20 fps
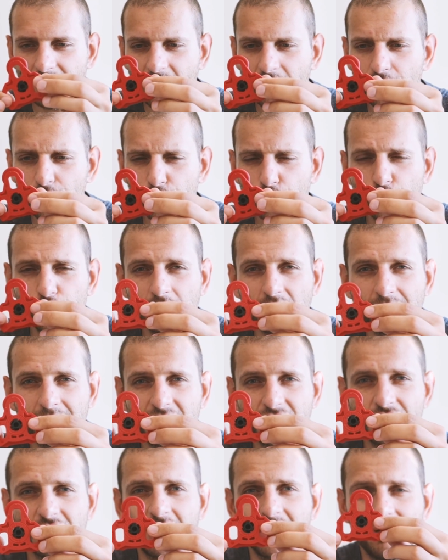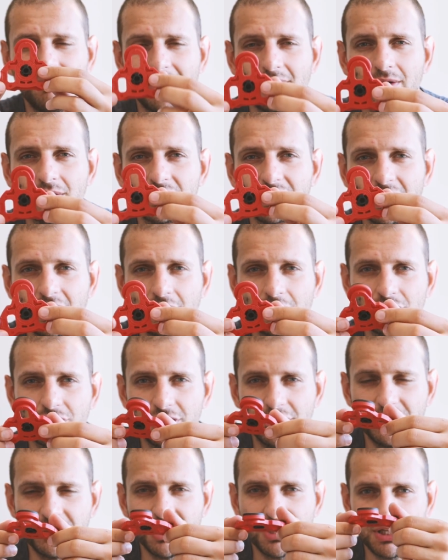tego ruchu natomiast czarne mają 0,
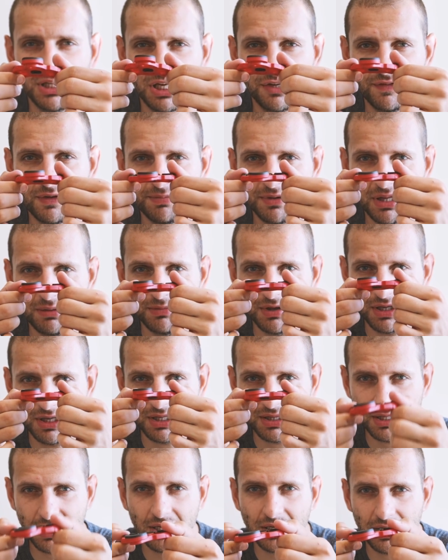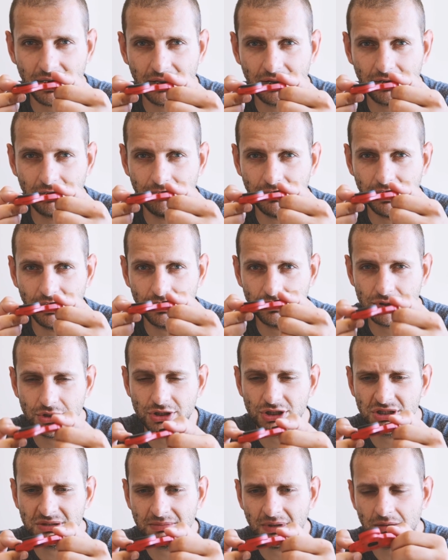czyli czarne jak wepniemy je tak, to będą się
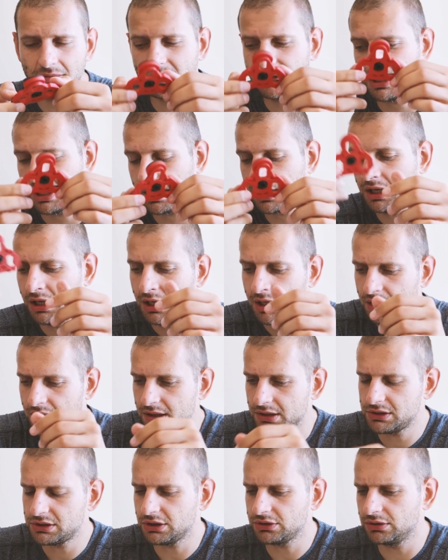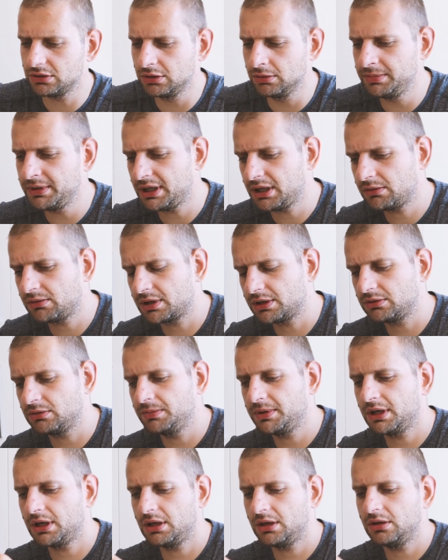trzymały tak. Co kto lubi, akurat
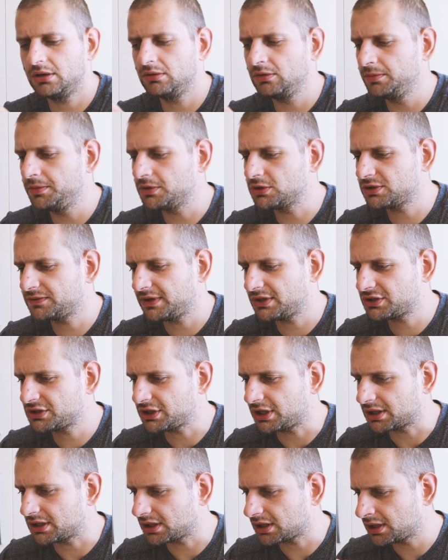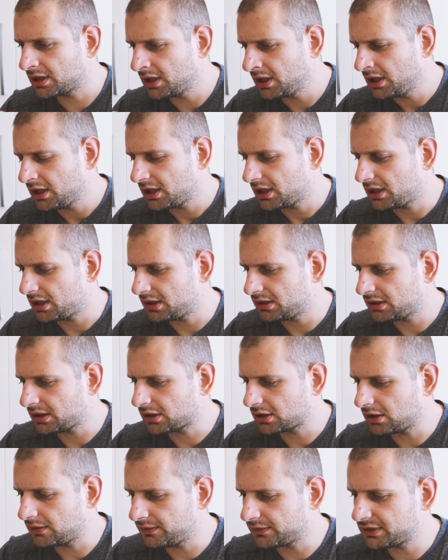lubię, lubię używać czarnych. E,
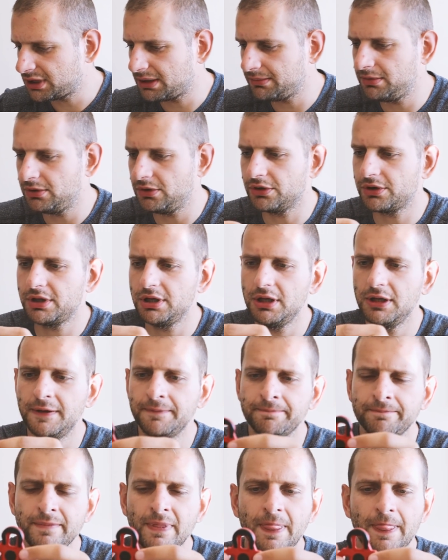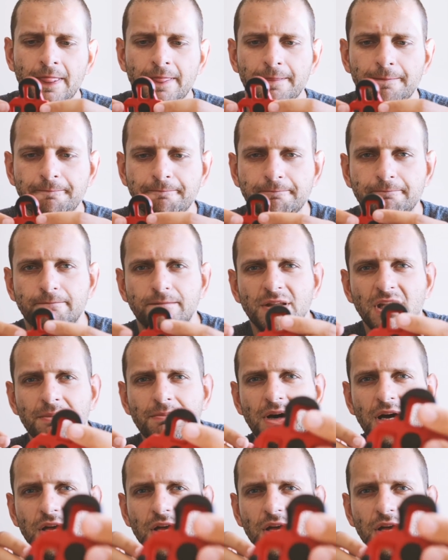dodatkowo te bloki mm, nie